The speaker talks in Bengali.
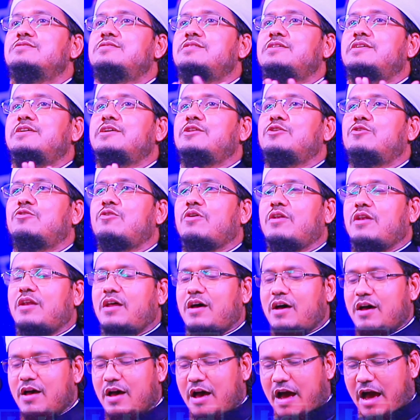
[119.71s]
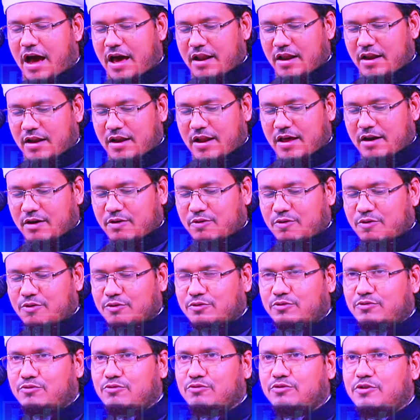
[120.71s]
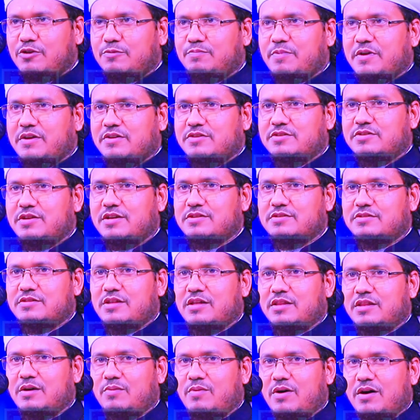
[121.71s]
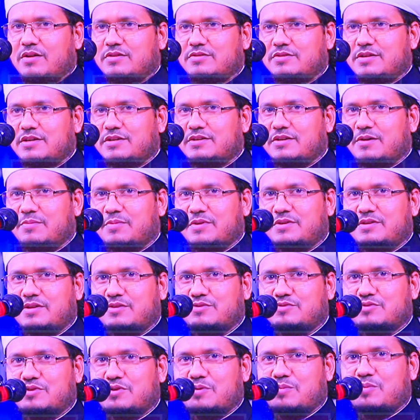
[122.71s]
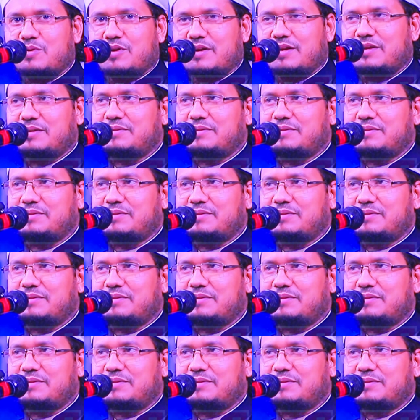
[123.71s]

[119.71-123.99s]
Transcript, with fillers: জিকির করলা আল্লাহর কুদ্দুতি পায়ে সাজদা দেওয়া ঠিক নাবে ঠিক জোরে